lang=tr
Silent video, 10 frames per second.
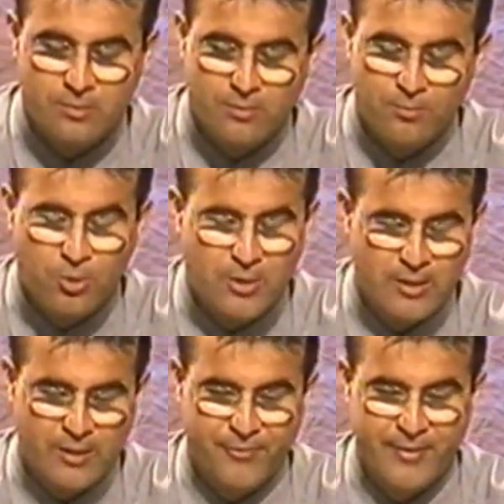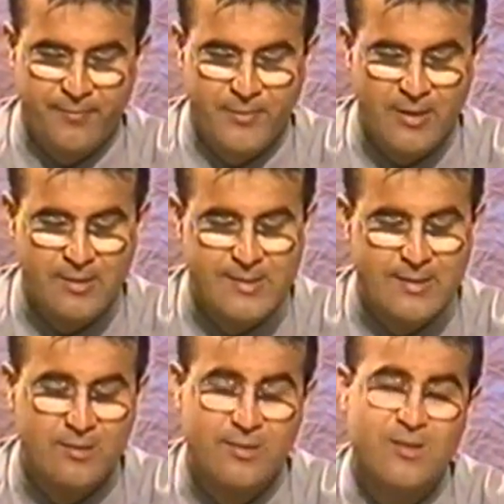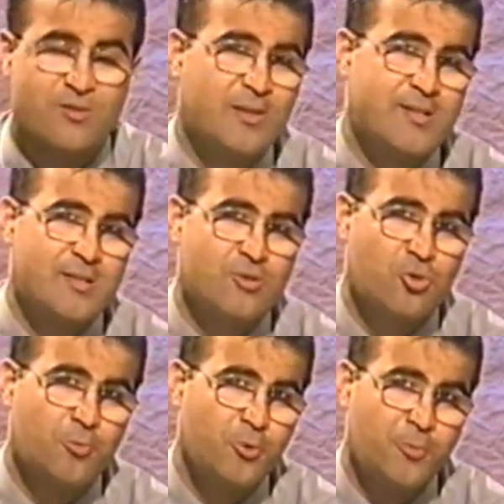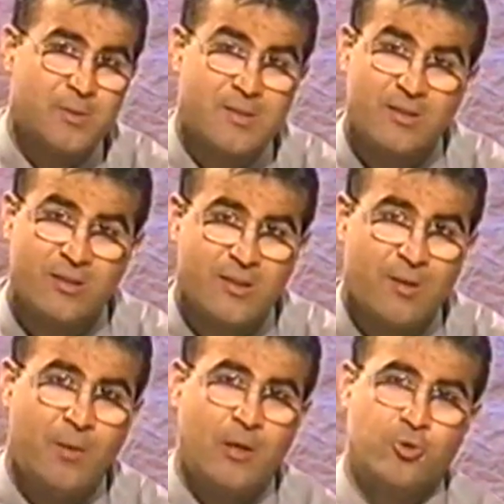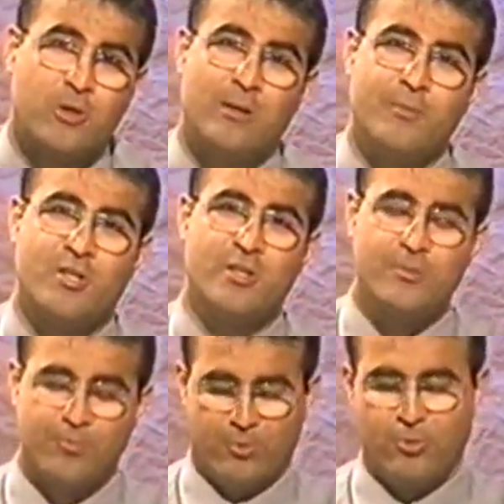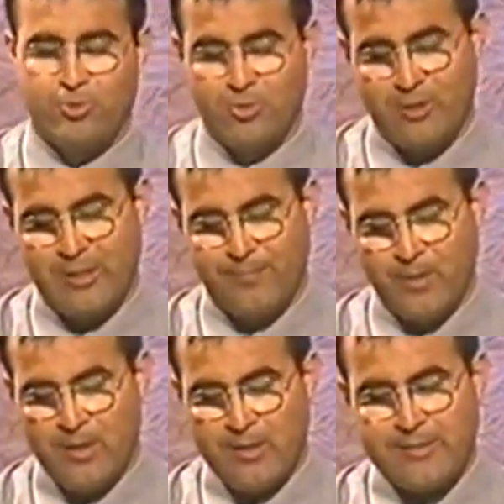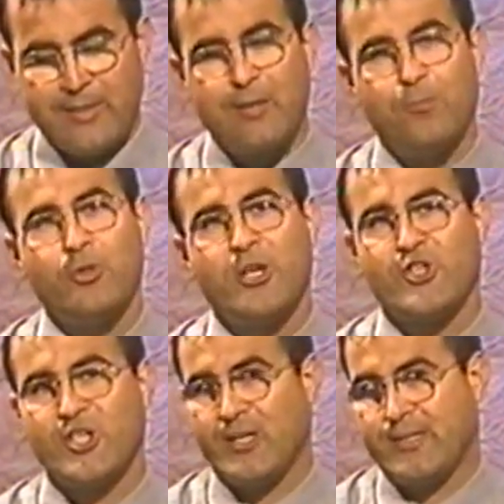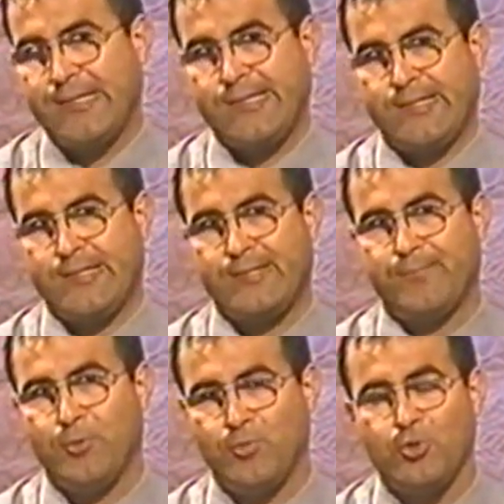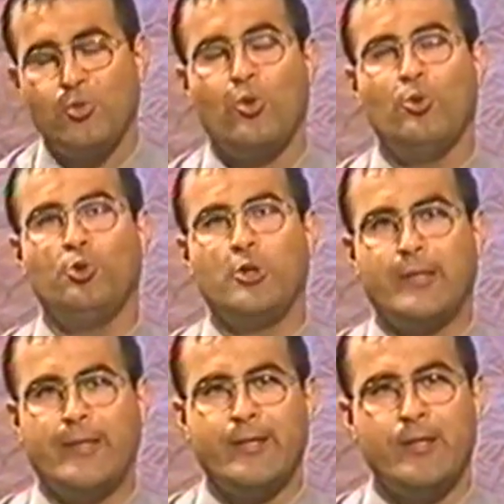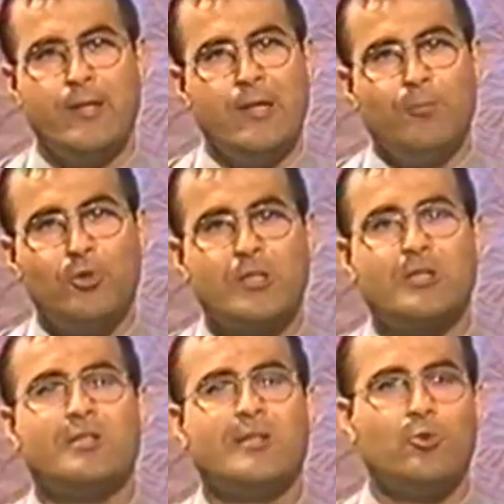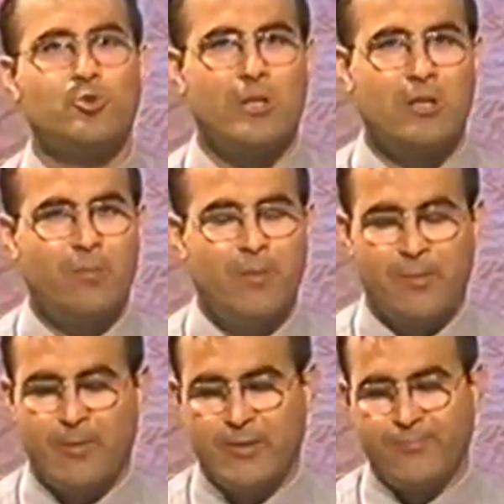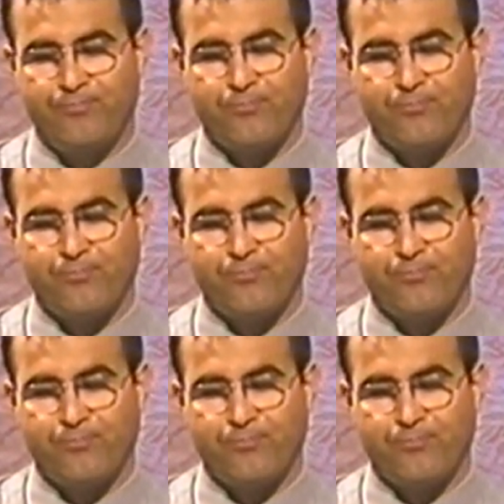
Bu kadar efendim. Yalnız sıkıntınız var sizin. Çok büyük bir sıkıntıya maruz kalmışsınız. Bunu söyleyeyim. Zaten bunu yaşayan sizsiniz. Mümkün olduğu kadar bu sıkıntıdan uzak kalmaya bakın.